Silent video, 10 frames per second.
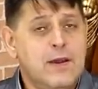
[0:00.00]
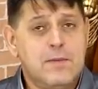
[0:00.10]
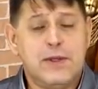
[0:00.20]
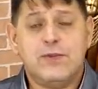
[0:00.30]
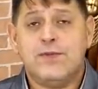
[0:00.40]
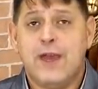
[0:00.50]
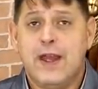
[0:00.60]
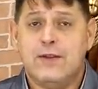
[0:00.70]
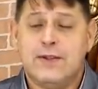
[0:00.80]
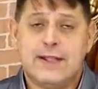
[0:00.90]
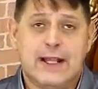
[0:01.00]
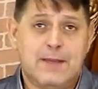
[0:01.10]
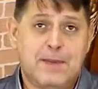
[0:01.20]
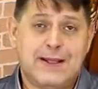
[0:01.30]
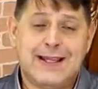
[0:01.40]
O preto velho, ele tá
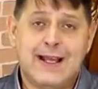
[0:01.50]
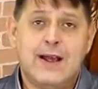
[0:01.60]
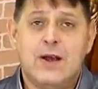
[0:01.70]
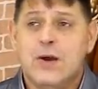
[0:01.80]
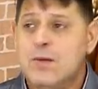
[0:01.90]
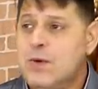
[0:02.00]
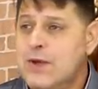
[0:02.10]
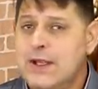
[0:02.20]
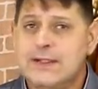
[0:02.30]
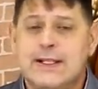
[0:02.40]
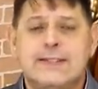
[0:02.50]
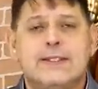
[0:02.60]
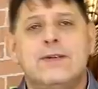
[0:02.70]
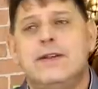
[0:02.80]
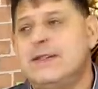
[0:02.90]
lá para dar uma
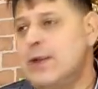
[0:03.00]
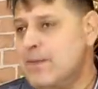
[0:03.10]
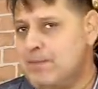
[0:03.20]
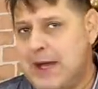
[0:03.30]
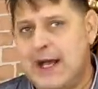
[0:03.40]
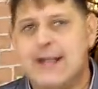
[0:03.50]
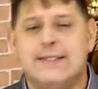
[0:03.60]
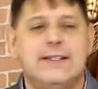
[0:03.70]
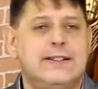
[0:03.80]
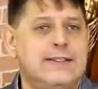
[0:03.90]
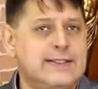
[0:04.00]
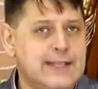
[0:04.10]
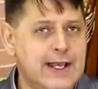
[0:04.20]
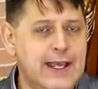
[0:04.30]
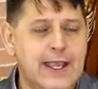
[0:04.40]
orientação, ele te dá um passe, ele te
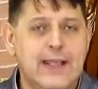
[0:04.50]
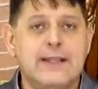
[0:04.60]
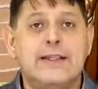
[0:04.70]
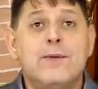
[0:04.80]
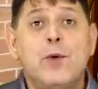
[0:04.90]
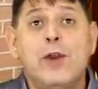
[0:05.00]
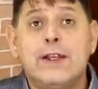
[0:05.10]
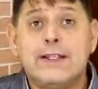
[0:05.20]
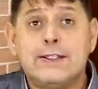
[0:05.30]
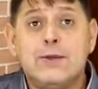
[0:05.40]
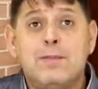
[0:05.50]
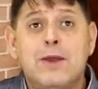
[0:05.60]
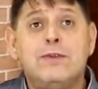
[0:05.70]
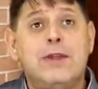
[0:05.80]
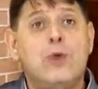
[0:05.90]
descarrega, ele te dá uma orientação
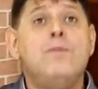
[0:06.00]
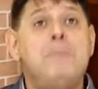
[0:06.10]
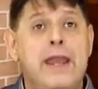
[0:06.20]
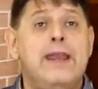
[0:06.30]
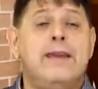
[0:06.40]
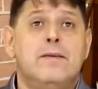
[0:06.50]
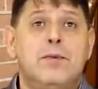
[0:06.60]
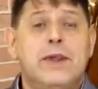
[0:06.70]
para o teu bem.